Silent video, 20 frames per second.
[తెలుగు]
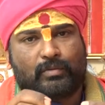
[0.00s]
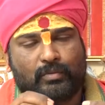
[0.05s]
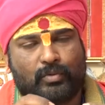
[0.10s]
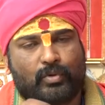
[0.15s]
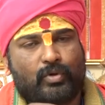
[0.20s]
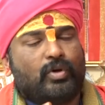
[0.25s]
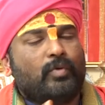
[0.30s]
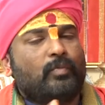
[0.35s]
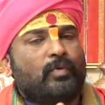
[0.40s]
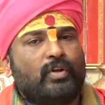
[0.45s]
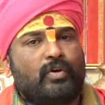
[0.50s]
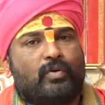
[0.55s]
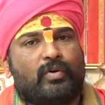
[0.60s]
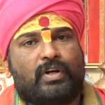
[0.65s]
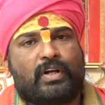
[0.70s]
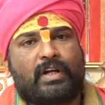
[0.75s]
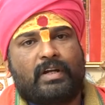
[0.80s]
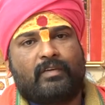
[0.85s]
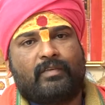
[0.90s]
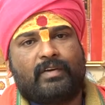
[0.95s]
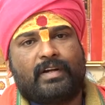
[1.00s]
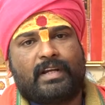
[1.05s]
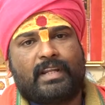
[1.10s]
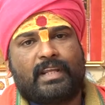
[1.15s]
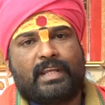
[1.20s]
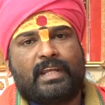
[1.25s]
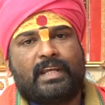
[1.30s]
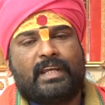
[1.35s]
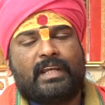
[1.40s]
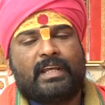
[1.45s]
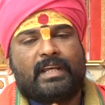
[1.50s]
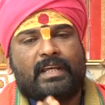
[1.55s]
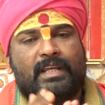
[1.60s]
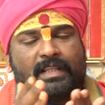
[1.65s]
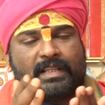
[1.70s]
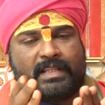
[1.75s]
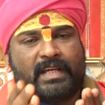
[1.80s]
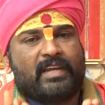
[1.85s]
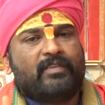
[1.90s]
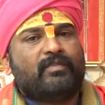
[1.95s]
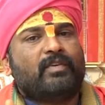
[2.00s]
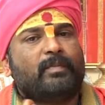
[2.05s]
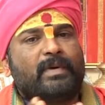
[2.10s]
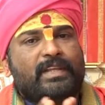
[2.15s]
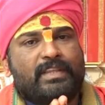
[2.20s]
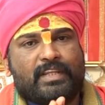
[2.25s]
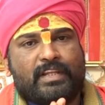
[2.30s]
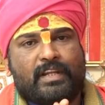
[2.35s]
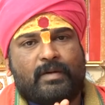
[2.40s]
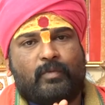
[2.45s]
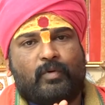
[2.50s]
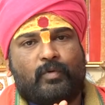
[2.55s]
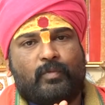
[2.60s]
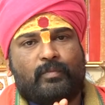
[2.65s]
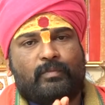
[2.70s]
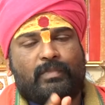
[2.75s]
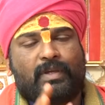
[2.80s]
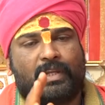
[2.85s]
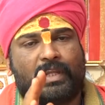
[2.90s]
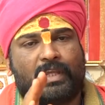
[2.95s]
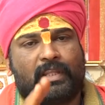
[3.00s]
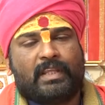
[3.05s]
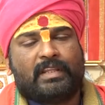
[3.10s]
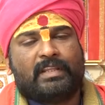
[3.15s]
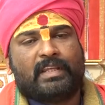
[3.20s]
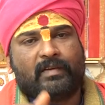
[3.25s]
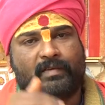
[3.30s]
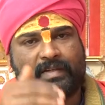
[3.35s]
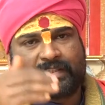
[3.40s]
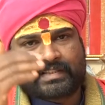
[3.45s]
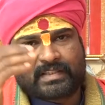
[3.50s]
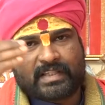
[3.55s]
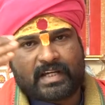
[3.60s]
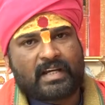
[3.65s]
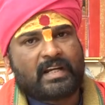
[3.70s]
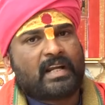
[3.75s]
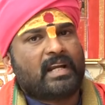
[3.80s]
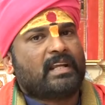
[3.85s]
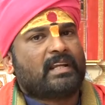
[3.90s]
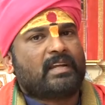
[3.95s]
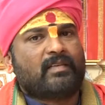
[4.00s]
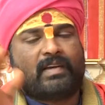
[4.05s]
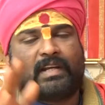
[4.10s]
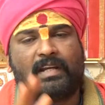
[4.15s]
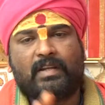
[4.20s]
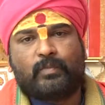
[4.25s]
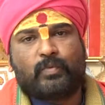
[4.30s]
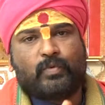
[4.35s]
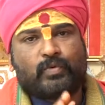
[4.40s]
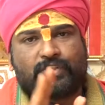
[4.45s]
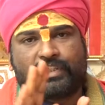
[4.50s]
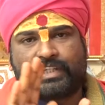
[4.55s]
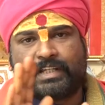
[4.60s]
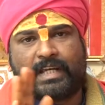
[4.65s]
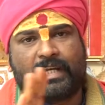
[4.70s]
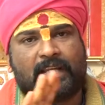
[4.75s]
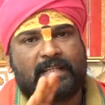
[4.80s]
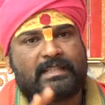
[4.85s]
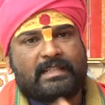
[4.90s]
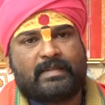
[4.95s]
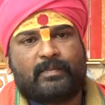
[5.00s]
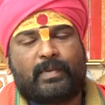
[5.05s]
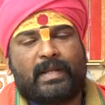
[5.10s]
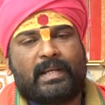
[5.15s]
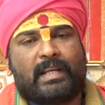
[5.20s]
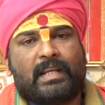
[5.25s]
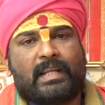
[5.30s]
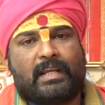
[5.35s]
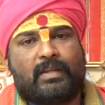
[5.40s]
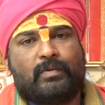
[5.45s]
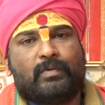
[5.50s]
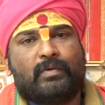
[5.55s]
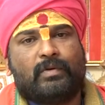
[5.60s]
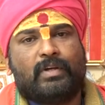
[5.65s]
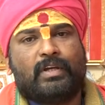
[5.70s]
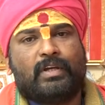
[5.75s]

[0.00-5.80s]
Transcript: గృహంలో ఉన్నటువంటి దైవ మందిరము మీరు ఏదే దేవస్థానానికి వెళ్ళి పూజ చేయాల్సిన పని లేదు